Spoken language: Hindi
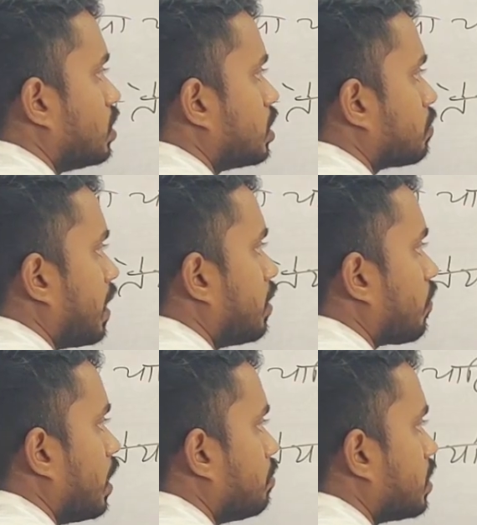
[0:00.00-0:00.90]
सिक्स पॉइंट
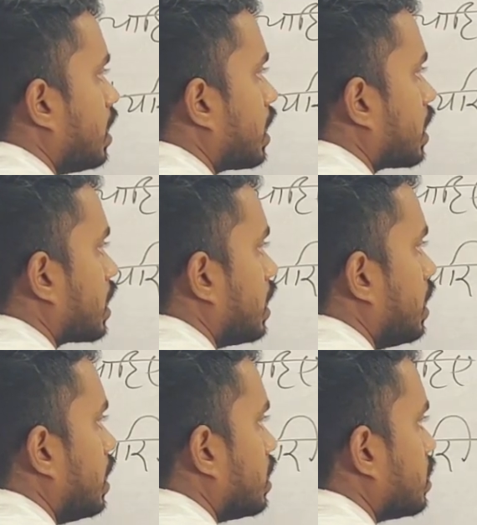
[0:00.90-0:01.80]
फाइव से लेकर के
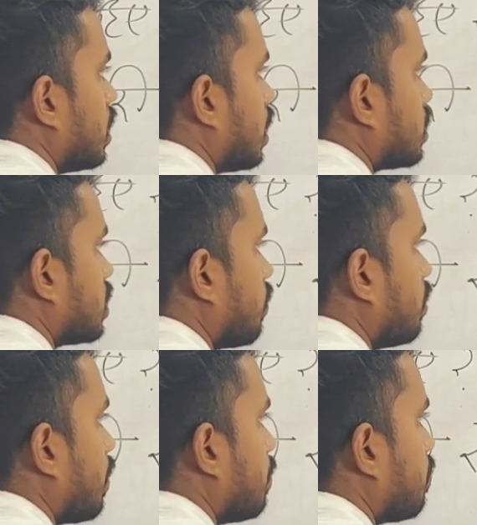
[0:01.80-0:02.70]

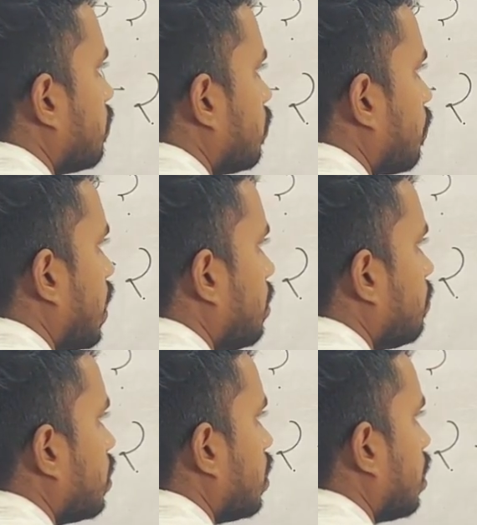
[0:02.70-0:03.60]
सेवन पॉइंट फाइव